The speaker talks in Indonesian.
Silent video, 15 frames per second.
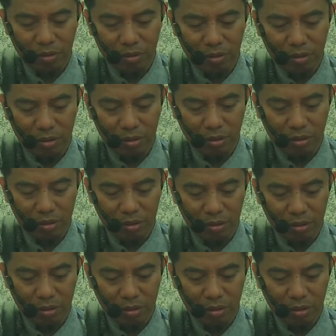
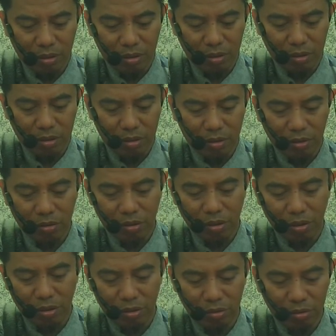uh, eh,
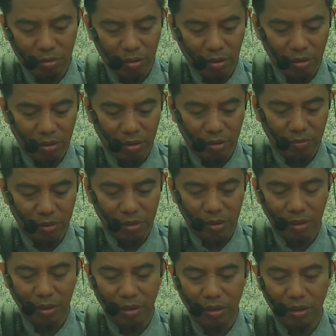Rashid Ridha di
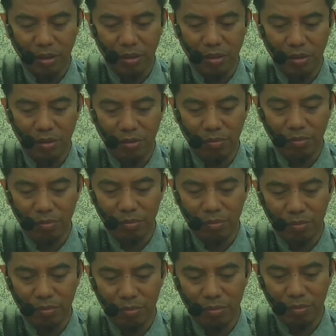Mesir dan
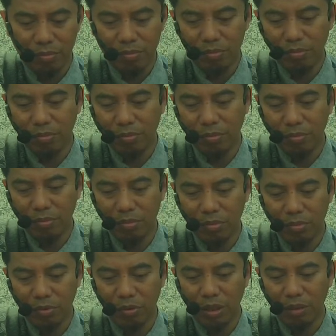
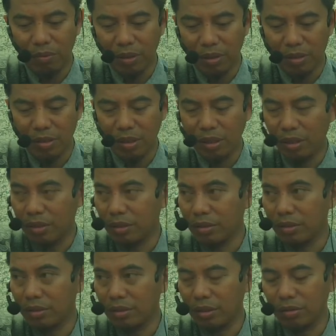ulama Azhar
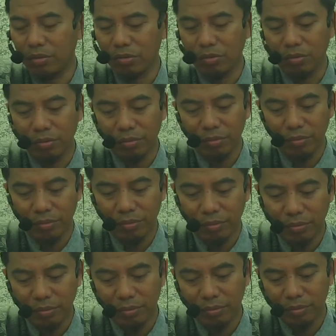ketika itu
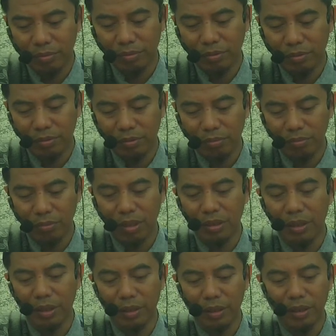
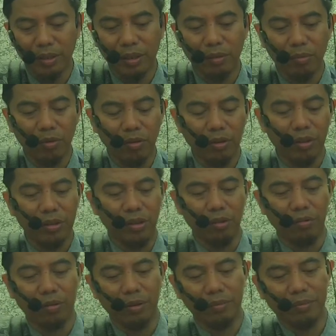bertanya dan mohon
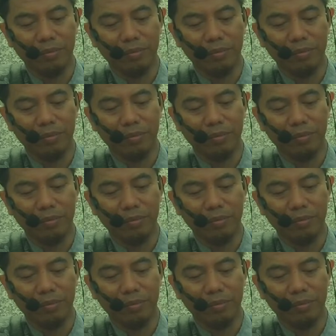dijawab.